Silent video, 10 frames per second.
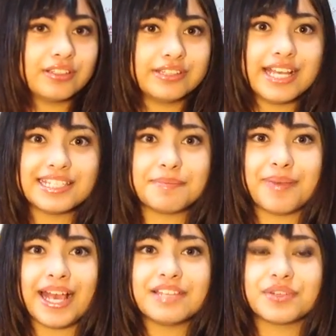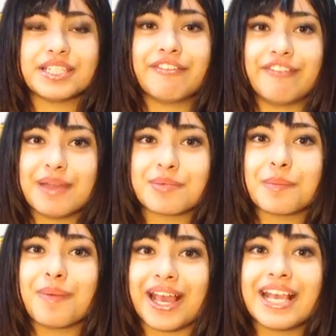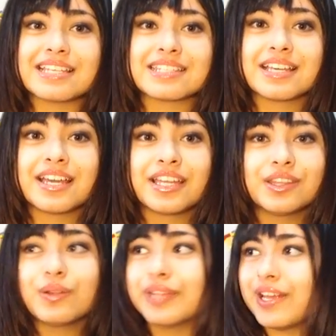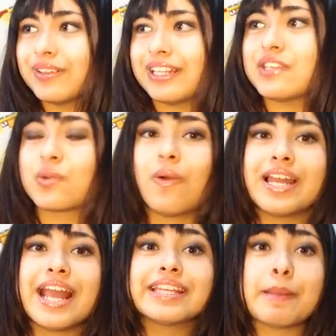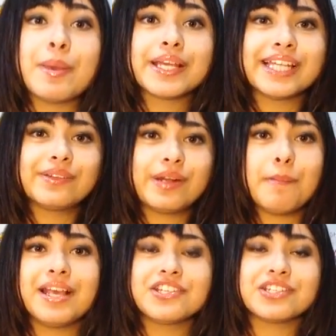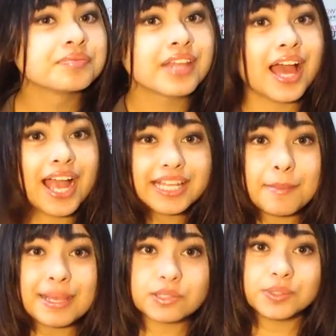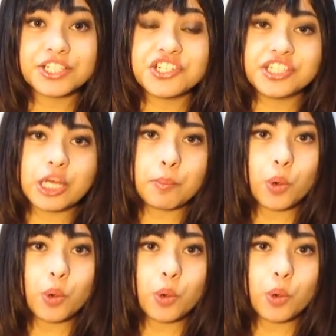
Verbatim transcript: nesse país, você vem pro país, não tem outra escolha, entra meio que naturalmente. Né? Ainda mais quando a gente tem a